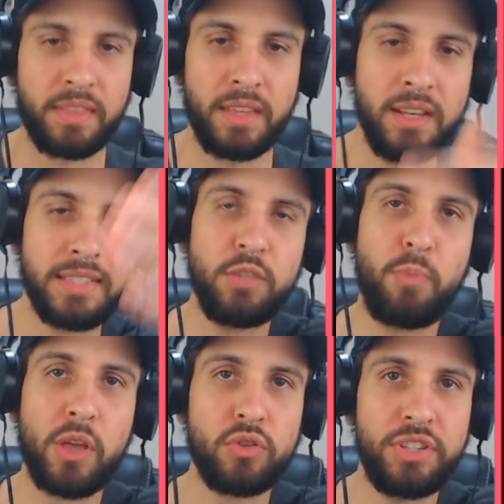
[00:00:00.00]
Seis
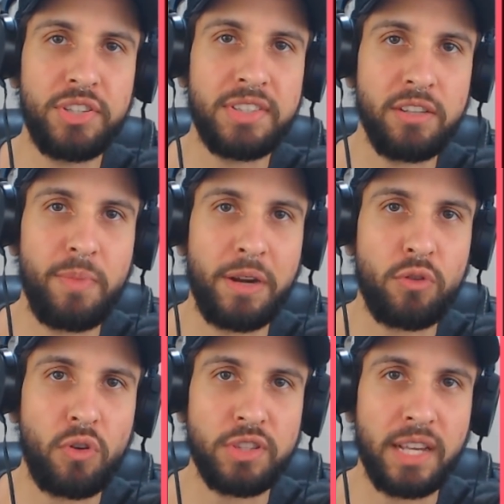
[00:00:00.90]
blocos de distância o
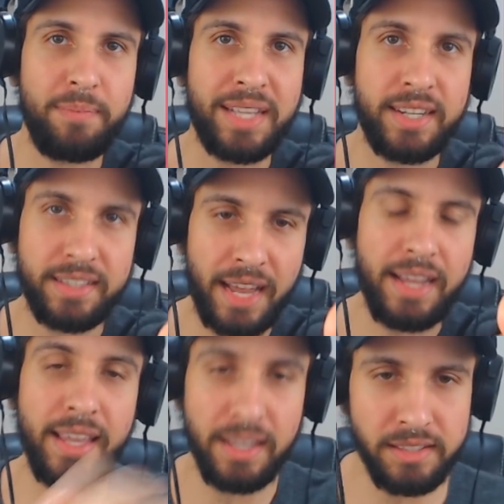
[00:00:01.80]
maluco consegue me
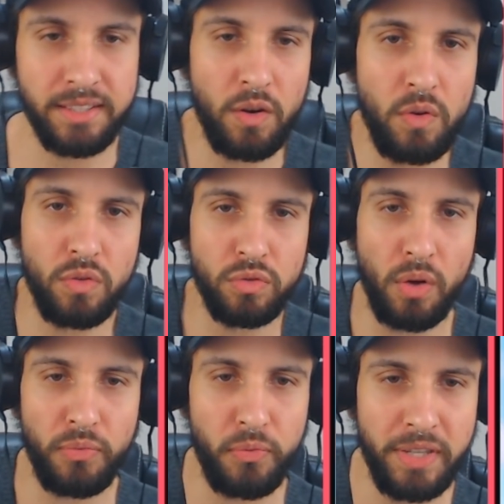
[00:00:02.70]
acertar. Esse é o
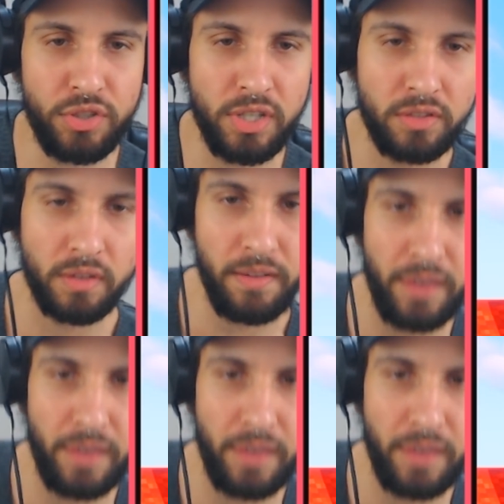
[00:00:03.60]
novo Vin Diesel, né, velho?